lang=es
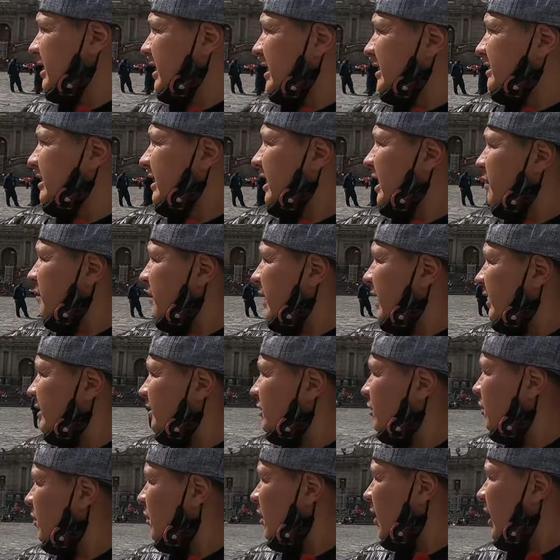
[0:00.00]
Ya están
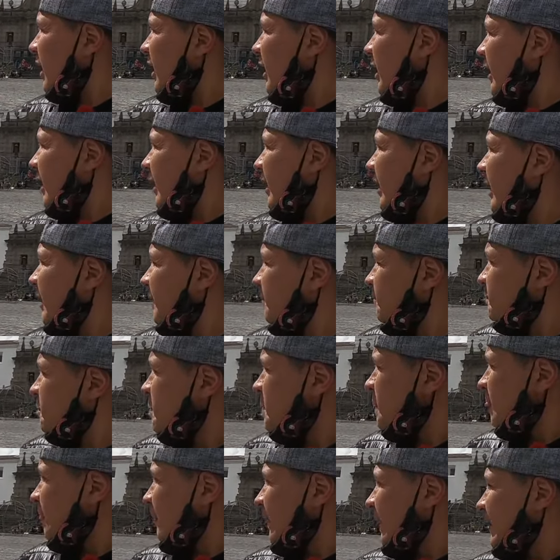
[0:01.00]
hablando acá
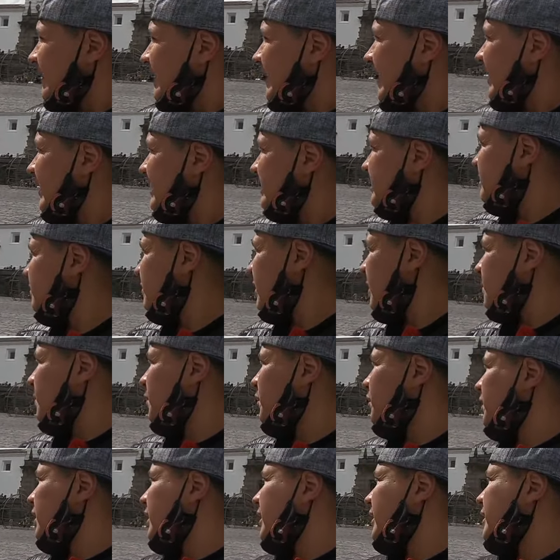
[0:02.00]
de que se va a
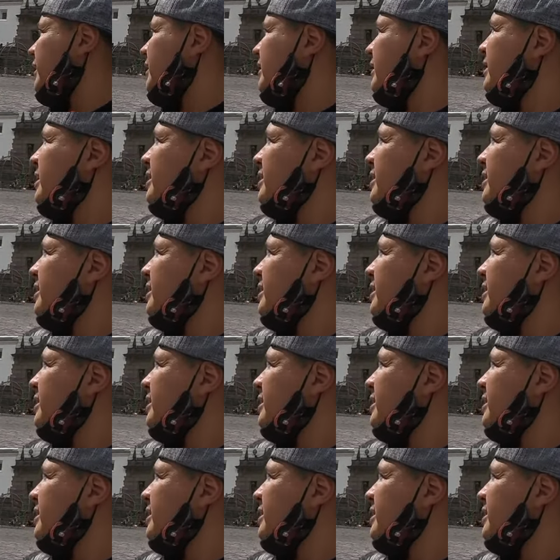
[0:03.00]
poner